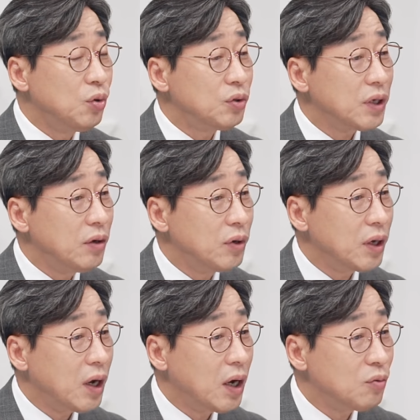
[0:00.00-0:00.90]

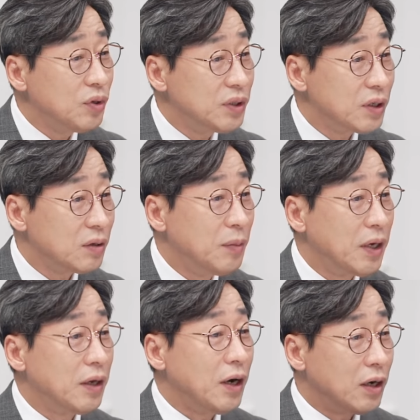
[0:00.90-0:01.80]
사용하고 이제
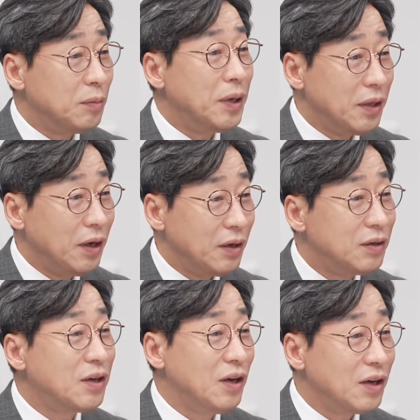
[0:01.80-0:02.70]
그만해라 그만해
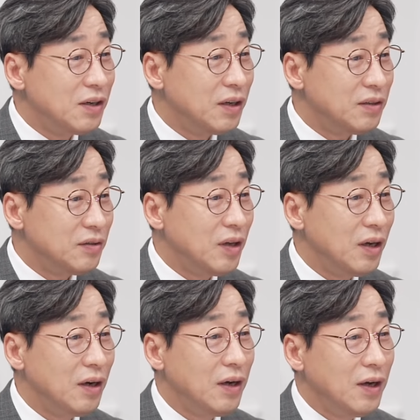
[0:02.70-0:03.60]
이렇게 얘기를 했는데
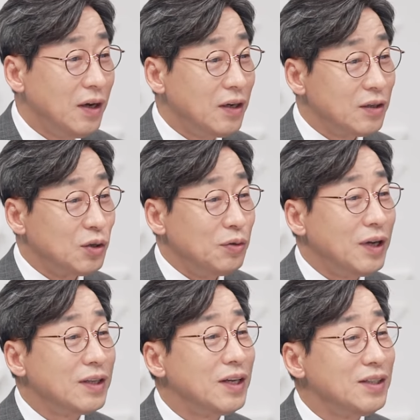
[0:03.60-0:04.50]

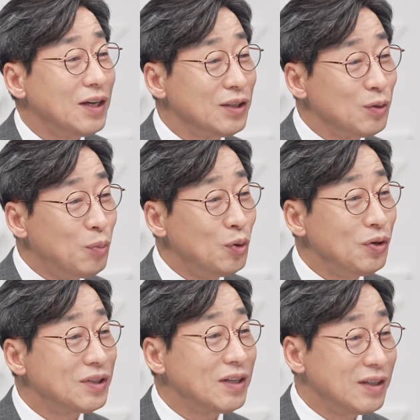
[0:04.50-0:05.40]
전당대회장에서 폭력
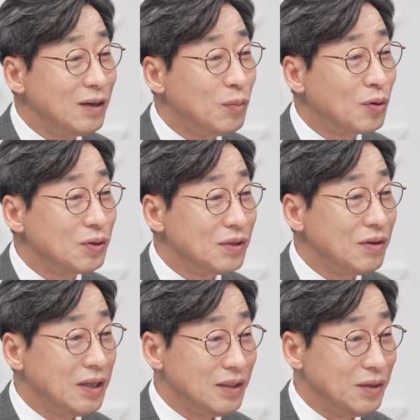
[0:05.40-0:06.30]
사태가 벌어진 거
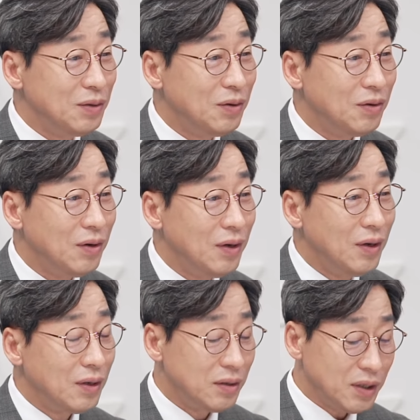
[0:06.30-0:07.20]
아니에요.
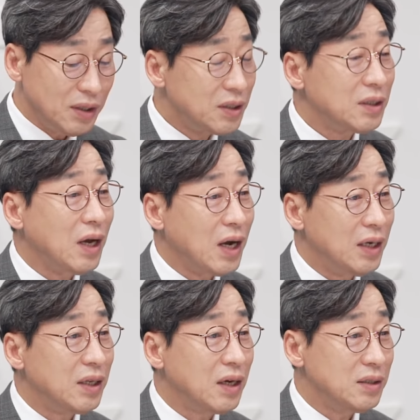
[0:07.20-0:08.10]
그렇죠. 그러니까 이제 다 갈
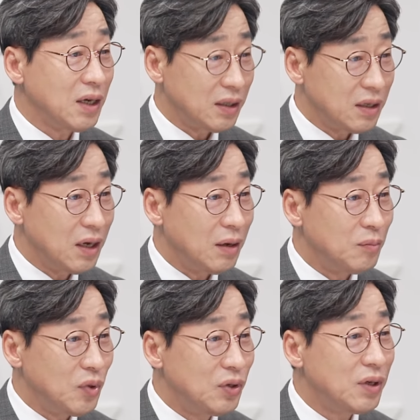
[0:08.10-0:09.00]
때까지 갔다
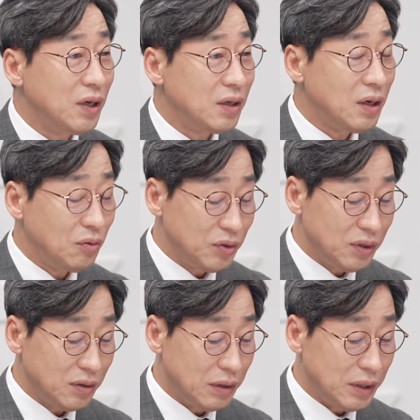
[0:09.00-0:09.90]
이렇게 얘기를 하고
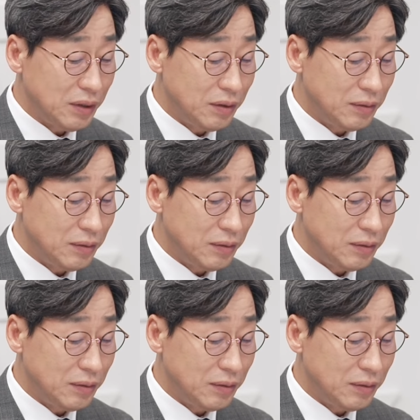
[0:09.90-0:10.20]
있는 거예요. 근데